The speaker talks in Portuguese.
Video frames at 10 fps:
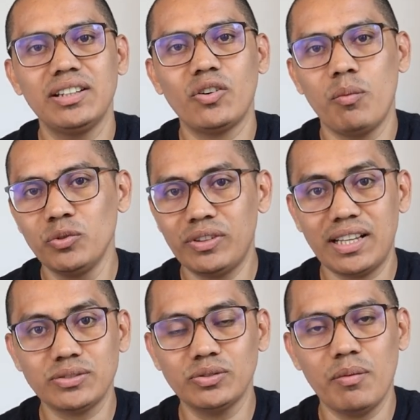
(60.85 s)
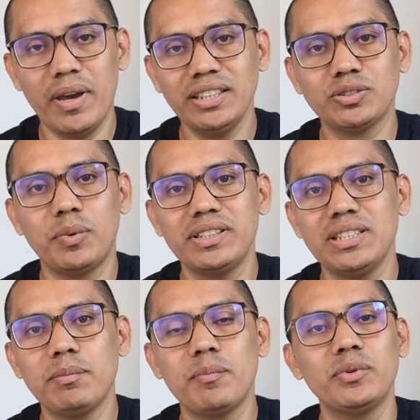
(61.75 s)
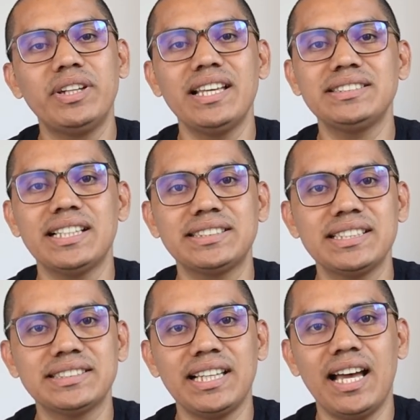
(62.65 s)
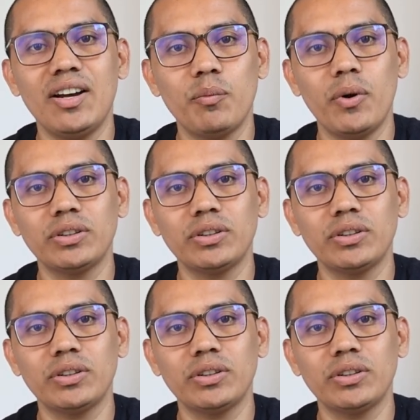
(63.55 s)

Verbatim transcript: como no caso do doméstico, por exemplo, pudessem acessar o